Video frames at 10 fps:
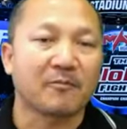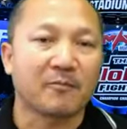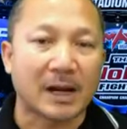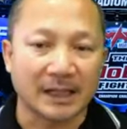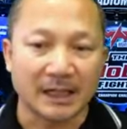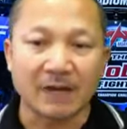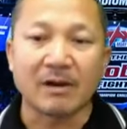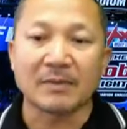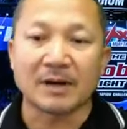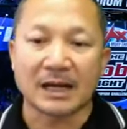อาทิตย์กับวัน
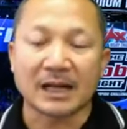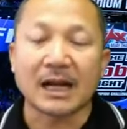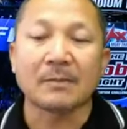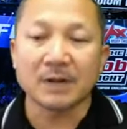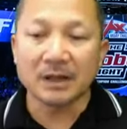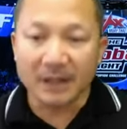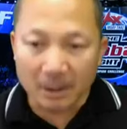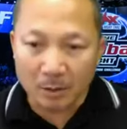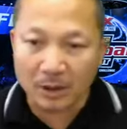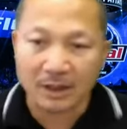พฤหัสนะครับเรื่องที่อ
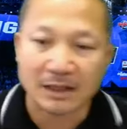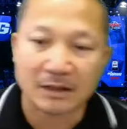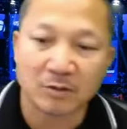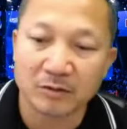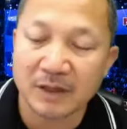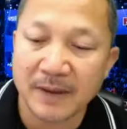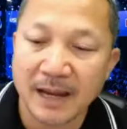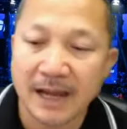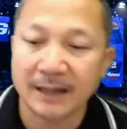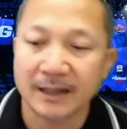ยู่เดี๋ยวจะจัดส่งเสื้อไป
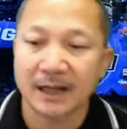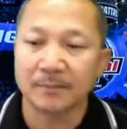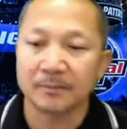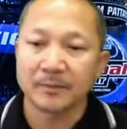ให้นะครับ